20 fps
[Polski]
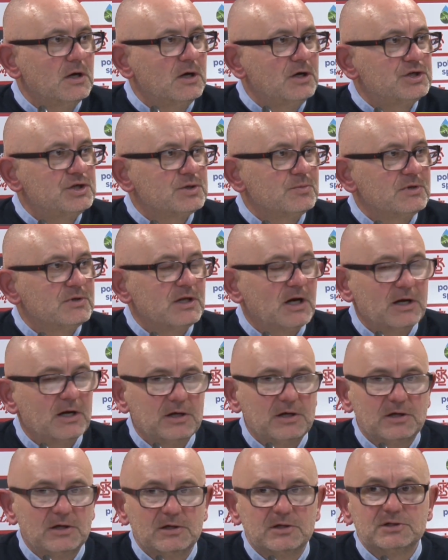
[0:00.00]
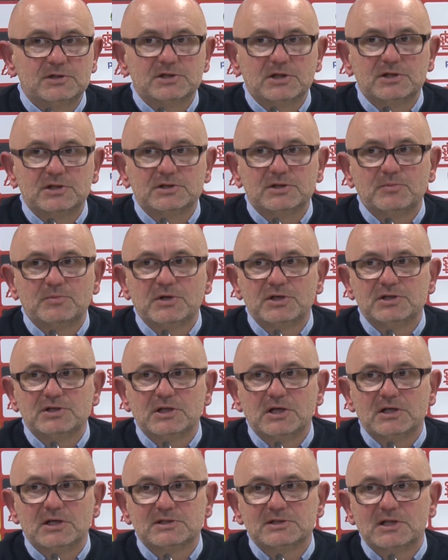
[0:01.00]
Liczymy dalej, że, że będzie
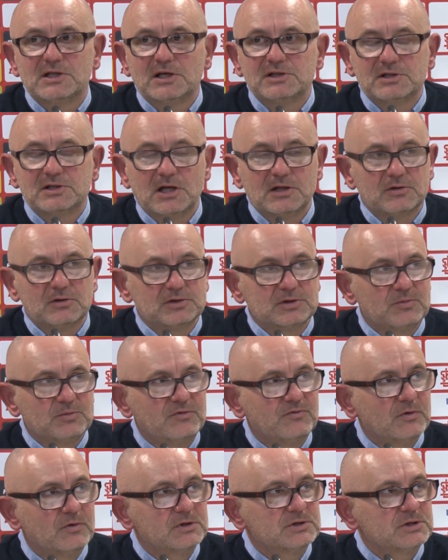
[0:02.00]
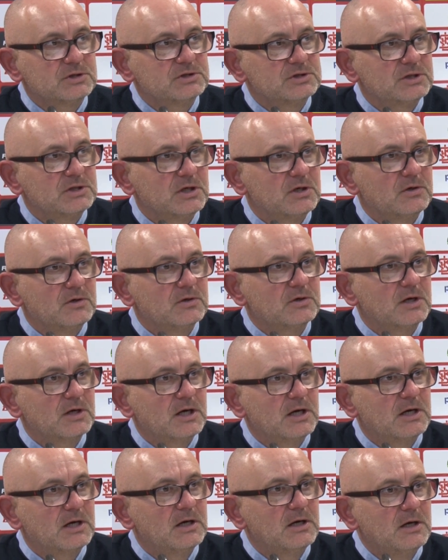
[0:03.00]
nas stać na to, żeby włączyć się o
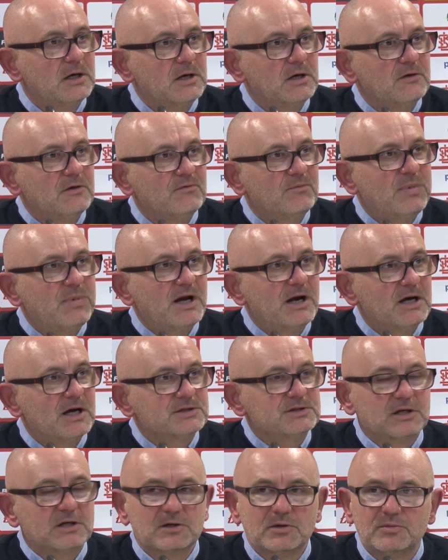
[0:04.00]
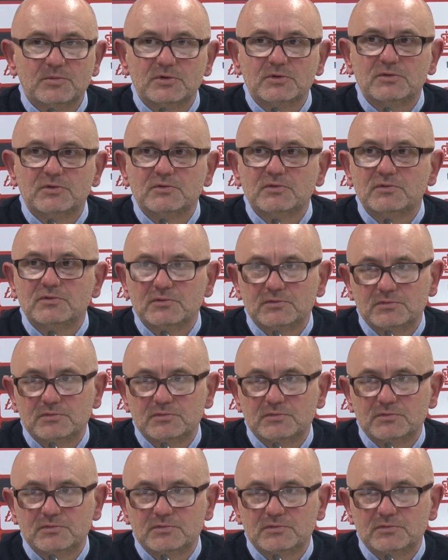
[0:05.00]
grę w barażach, no bo